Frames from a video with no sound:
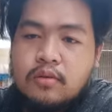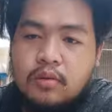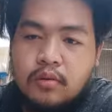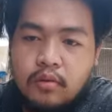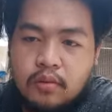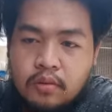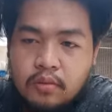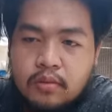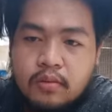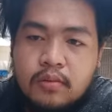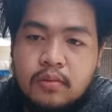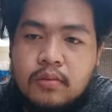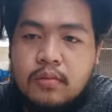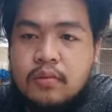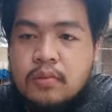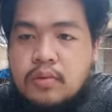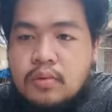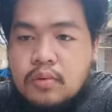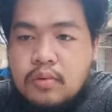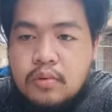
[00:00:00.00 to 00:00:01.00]
So,
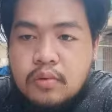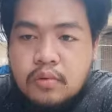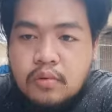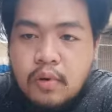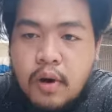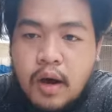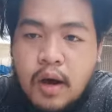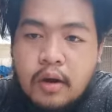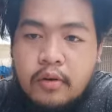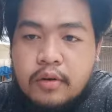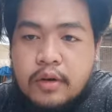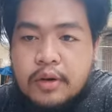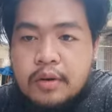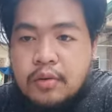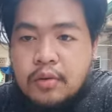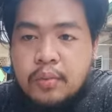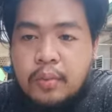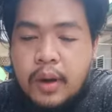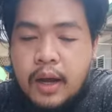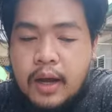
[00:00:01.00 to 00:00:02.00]
kuha ako ng
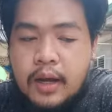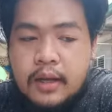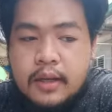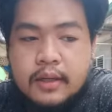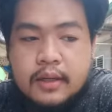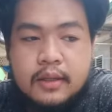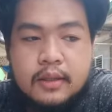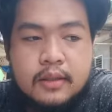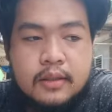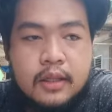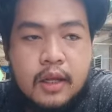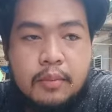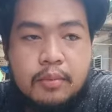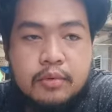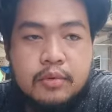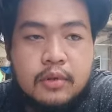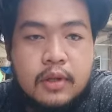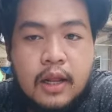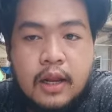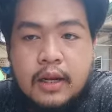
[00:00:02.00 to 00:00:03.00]
lupa
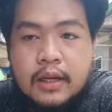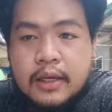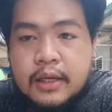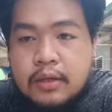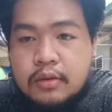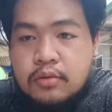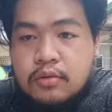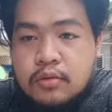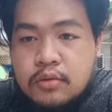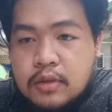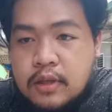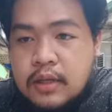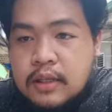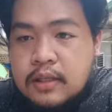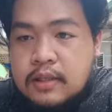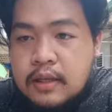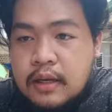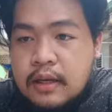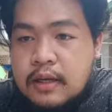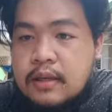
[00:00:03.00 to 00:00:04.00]
tapos lalagay ko dun sa
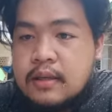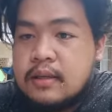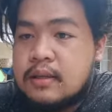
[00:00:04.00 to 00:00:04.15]
isa.